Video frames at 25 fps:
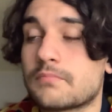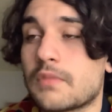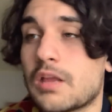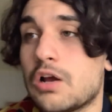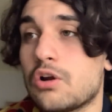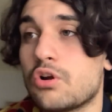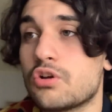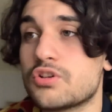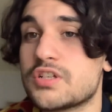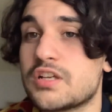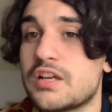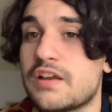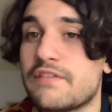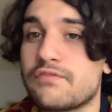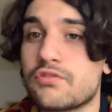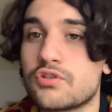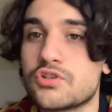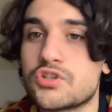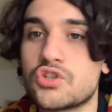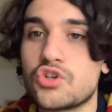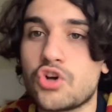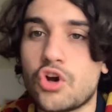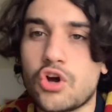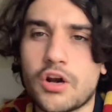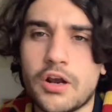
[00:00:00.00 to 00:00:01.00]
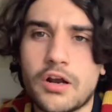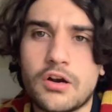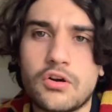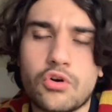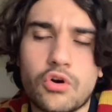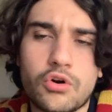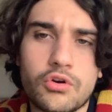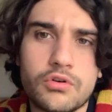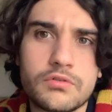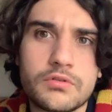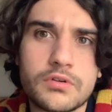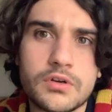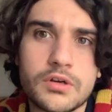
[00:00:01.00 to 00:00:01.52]
lo segna Frosinone,
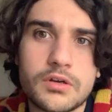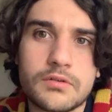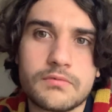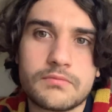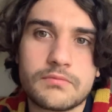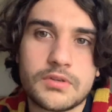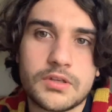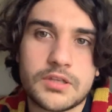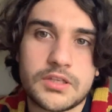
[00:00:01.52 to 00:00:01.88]
non